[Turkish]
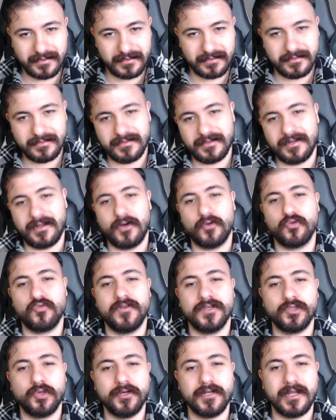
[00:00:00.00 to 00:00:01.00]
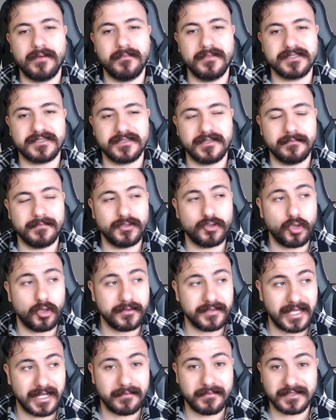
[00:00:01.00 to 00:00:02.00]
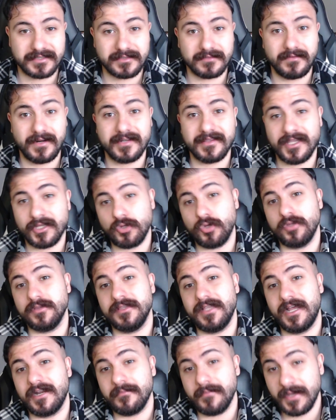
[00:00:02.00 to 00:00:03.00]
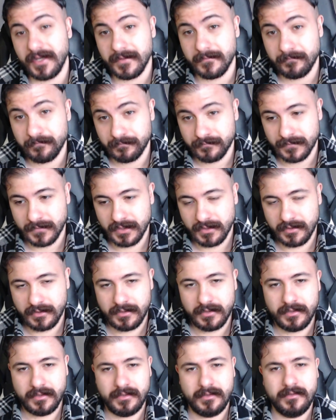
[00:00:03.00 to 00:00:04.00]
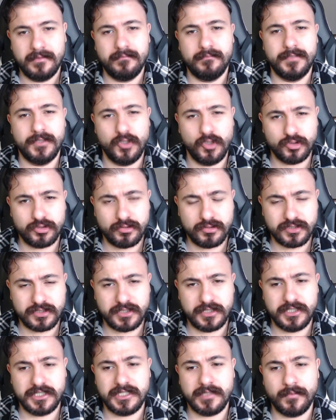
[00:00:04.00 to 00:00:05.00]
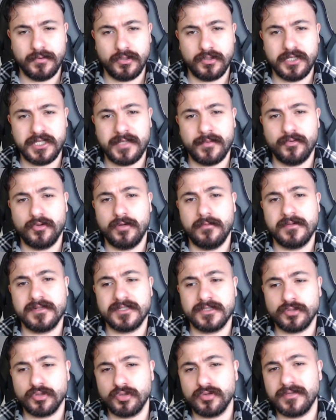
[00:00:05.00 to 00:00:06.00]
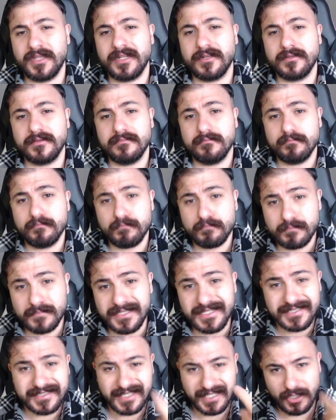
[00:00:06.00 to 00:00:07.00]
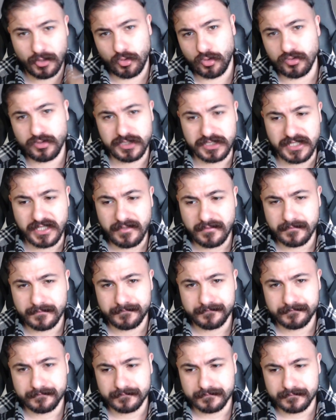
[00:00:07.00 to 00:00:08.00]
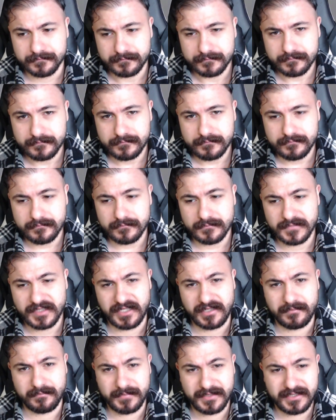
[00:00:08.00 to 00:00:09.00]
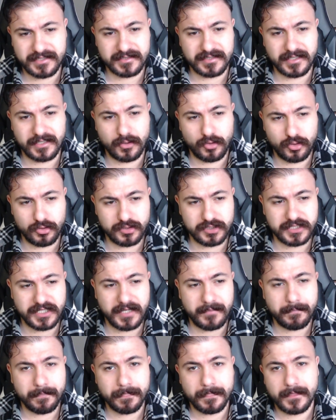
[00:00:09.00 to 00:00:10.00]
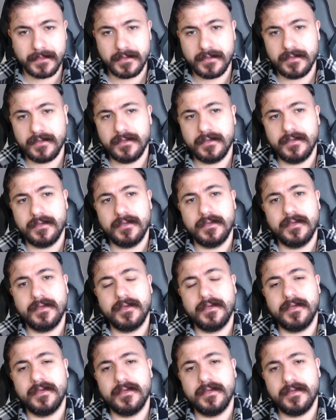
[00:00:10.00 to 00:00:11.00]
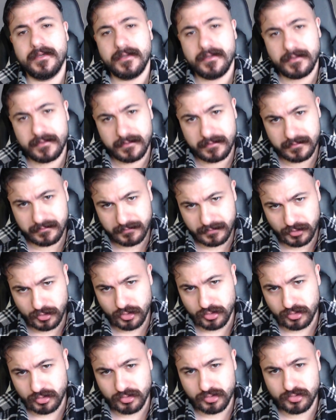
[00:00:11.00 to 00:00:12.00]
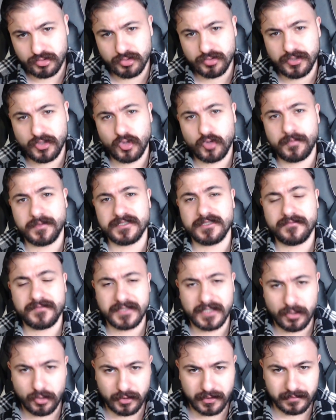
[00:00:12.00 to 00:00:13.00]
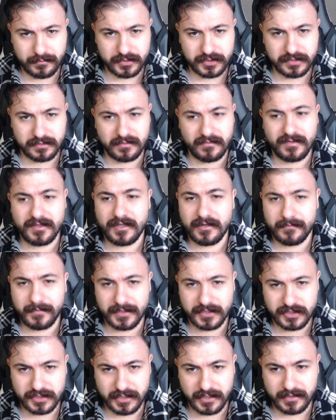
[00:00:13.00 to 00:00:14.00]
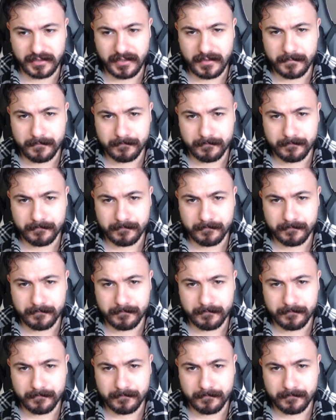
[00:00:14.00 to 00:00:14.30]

Yani Urfa'da oynanmasının bir göndermesi var. Ne gönderme? Biliyorsunuz 2010-2011 sezonundan bir sene önce bir sene önce ee, biliyorsunuz Türkiye Kupası finali oynamıştık Fenerbahçe ile.